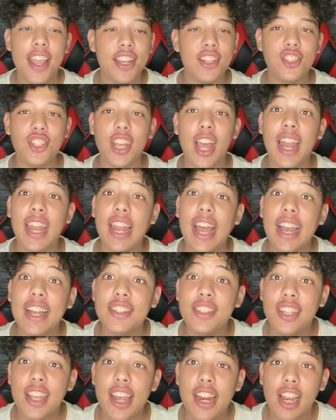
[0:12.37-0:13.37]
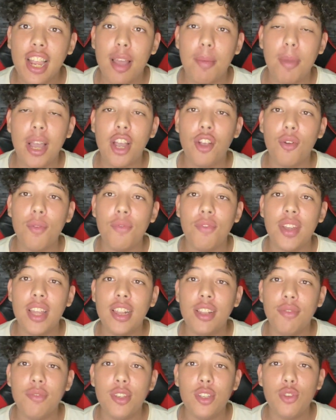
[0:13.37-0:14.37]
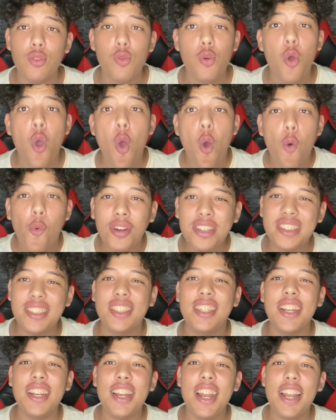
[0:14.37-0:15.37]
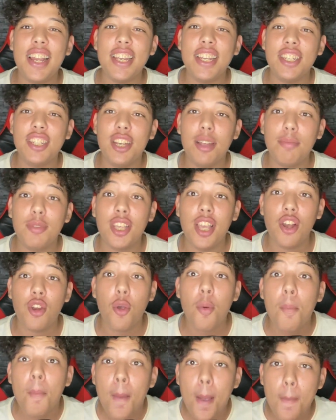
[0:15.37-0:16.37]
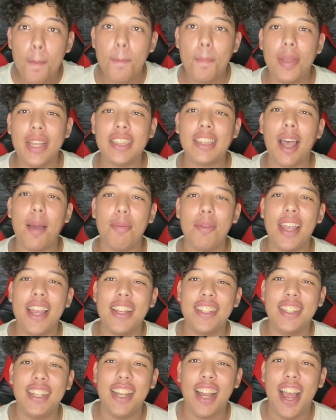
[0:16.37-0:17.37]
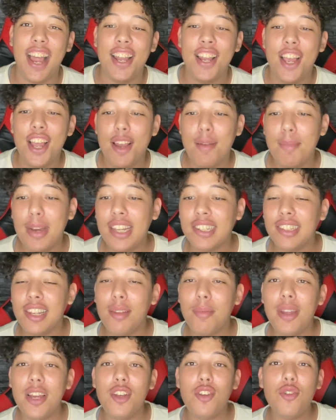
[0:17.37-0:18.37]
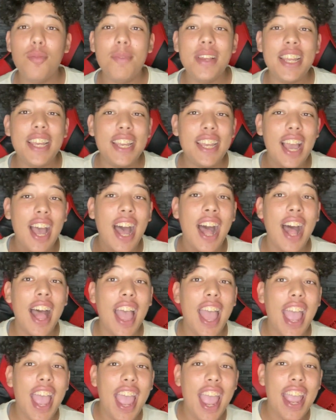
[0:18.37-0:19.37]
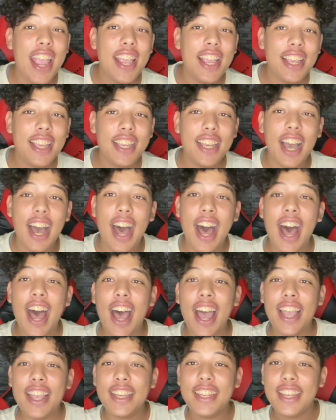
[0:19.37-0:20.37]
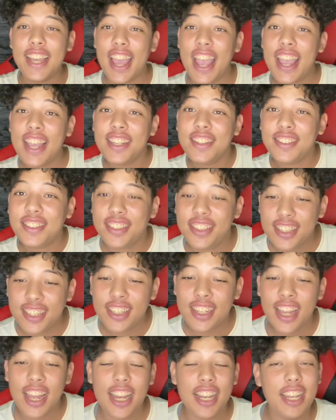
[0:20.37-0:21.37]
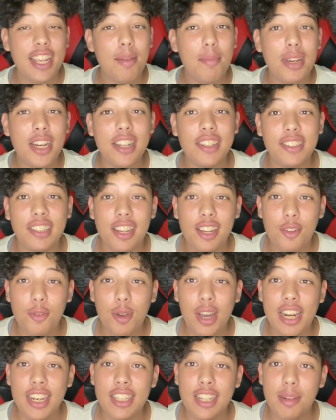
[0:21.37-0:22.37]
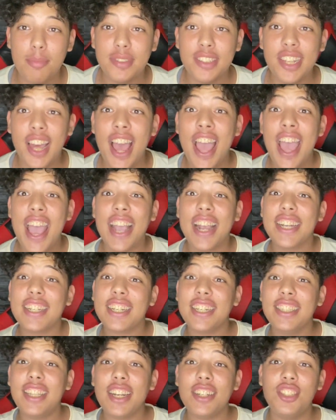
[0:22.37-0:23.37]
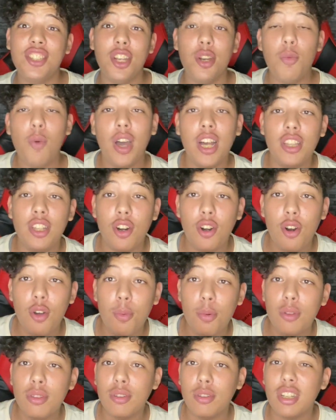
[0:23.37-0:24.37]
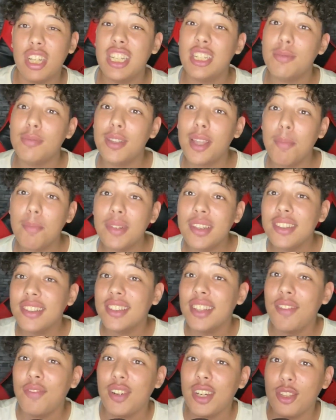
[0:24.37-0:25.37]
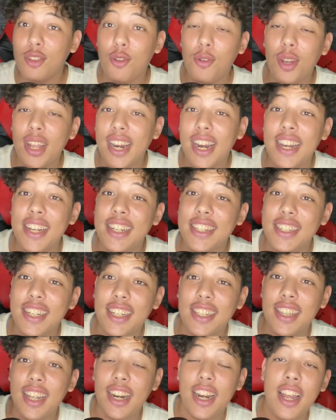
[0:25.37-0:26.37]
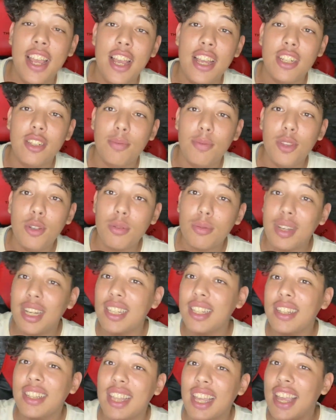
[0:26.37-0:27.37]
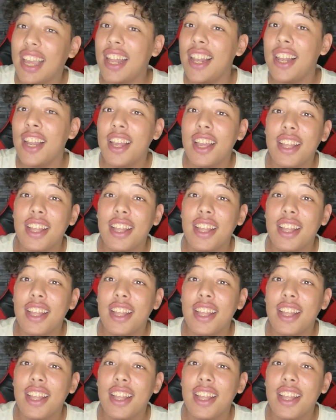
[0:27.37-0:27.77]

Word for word: ان شاء الله غنشاركها معكم في هذا الفيديو وستنال الاعجاب ديالكم بطبيعه الحال المنصه اللي معنا اليوم اللي هي اي اي اي سي اللي هي منصه اللي واعره ديال بصح كتقدر تشري واحد الروبوت كتبدا من صفر دولار انك تقدر تبدا وتقدر تدخل